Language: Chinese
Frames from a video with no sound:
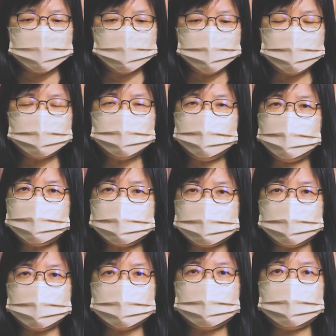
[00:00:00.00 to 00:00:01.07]
所以弟兄
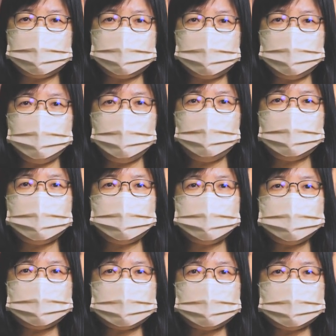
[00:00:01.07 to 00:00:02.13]
姐妹，我
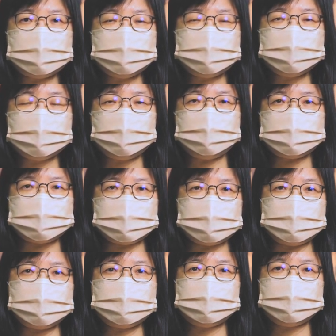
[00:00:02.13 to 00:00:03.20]
们更要
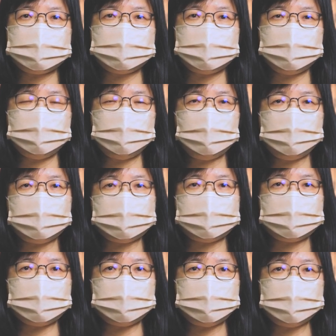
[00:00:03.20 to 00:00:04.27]
谨慎的我们
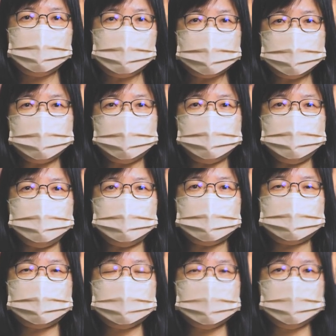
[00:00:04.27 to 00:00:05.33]
的朋友
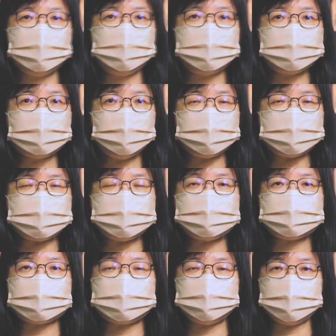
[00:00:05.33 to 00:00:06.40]
圈，我们到底是
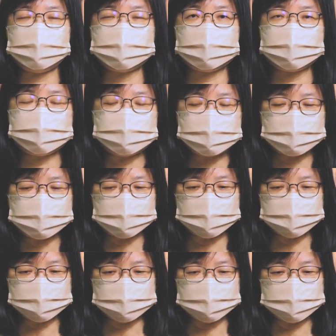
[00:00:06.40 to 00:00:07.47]
在与哪一些人
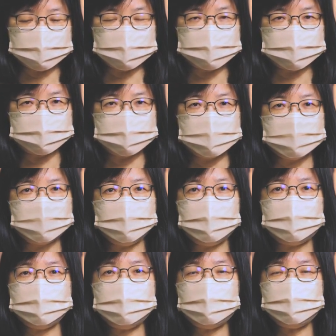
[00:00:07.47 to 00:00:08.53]
合一呢？我
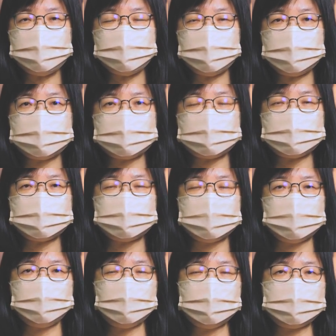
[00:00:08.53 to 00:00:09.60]
们愿不愿意
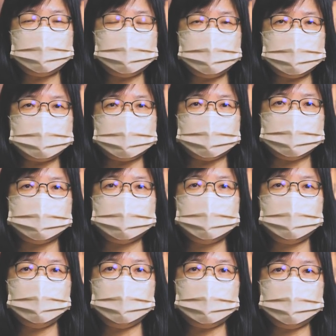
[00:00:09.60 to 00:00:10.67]
为了神，
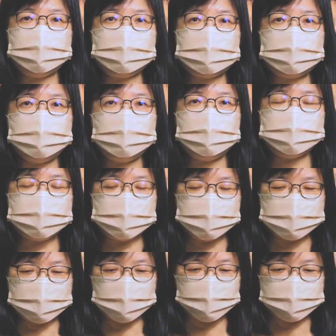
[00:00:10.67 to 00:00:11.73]
我们愿意去分
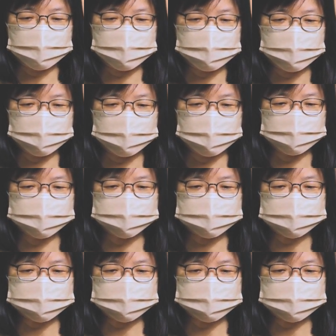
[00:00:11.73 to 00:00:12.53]
别为圣呢？